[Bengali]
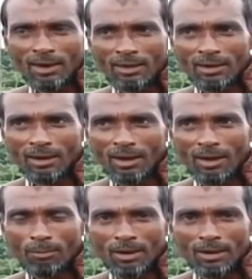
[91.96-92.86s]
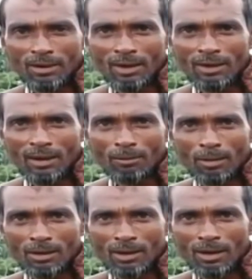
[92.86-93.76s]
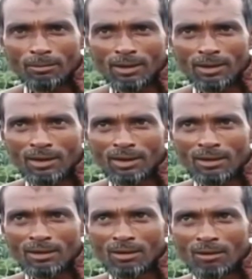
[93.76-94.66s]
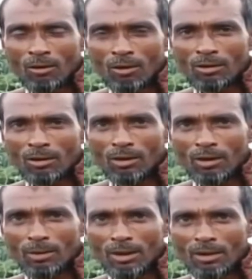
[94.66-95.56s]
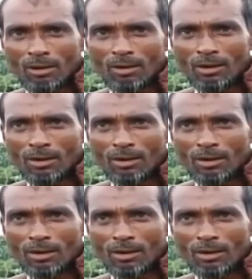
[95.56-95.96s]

একটা চারা আমরা চার টাকা পাঁচ টাকা বেশি খরচা অনেক বেশি হয়